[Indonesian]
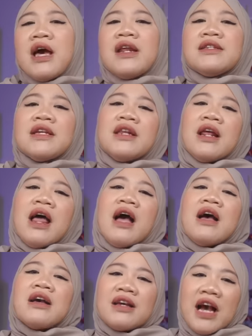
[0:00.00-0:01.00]
Dari
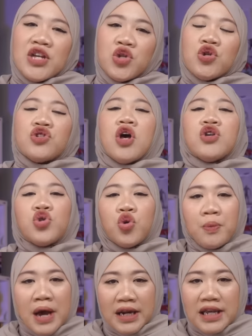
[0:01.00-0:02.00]
sinilah kasus
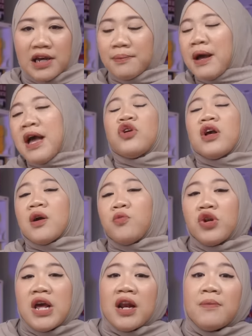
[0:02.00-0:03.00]
Sumarium atau yang
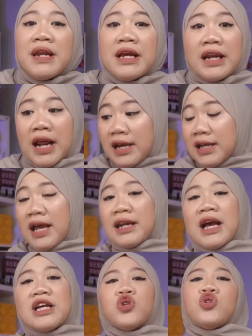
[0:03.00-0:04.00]
kemudian lebih dikenal
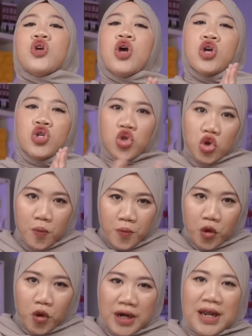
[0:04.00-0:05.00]
dengan kasus
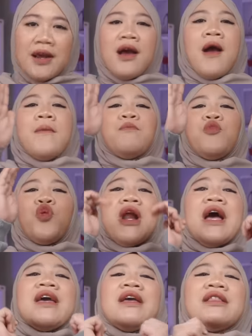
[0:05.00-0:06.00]
Sum Kuning
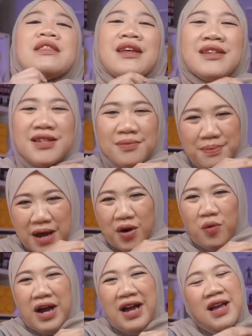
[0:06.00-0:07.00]
mulai
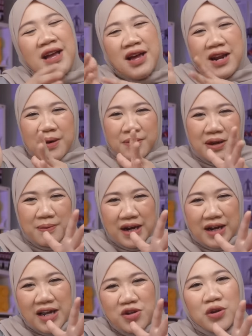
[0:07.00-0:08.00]
tersebar, Wak. Nah,
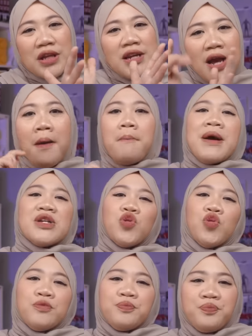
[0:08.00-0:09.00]
bagaimana kelanjutannya?
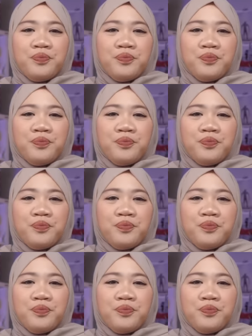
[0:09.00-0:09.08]
Masuk.